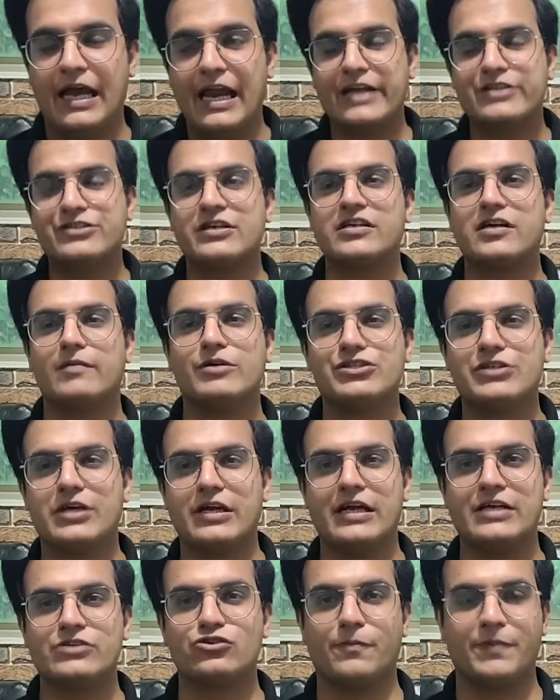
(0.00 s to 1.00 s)
इलेक्शन
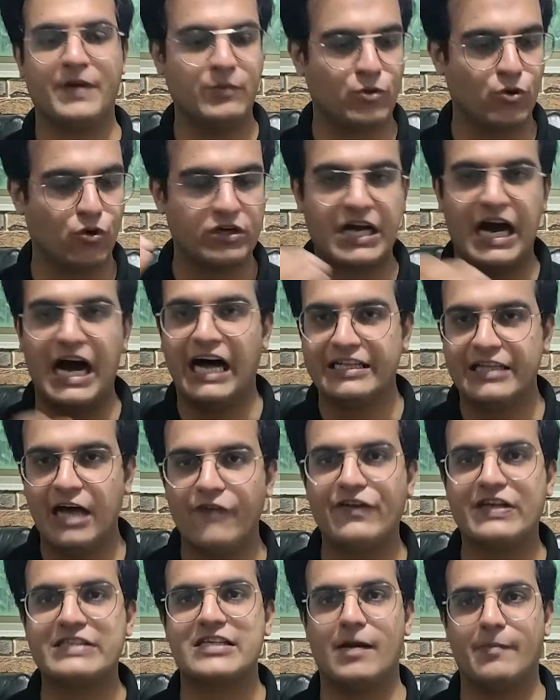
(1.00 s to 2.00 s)
कमीशन ने सुप्रीम कोर्ट का
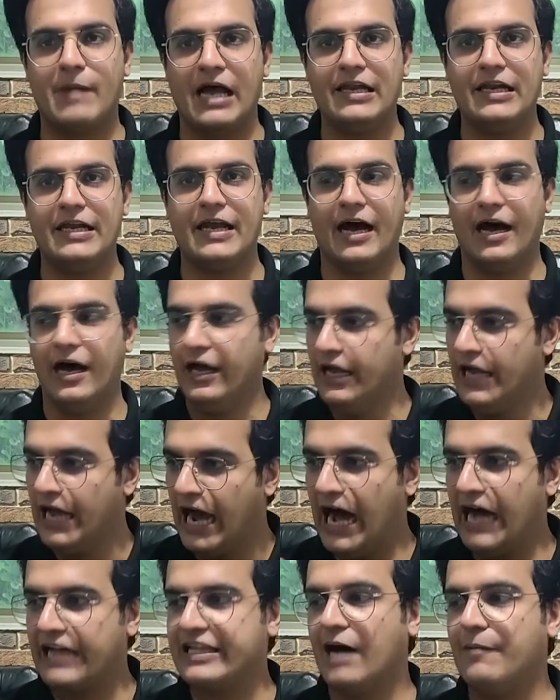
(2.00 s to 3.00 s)
आधा फैसला मान लिया
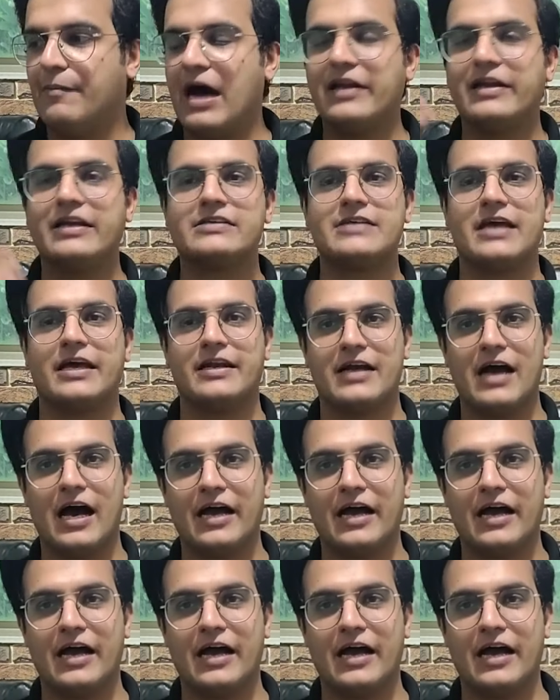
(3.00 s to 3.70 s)
आधा मानने से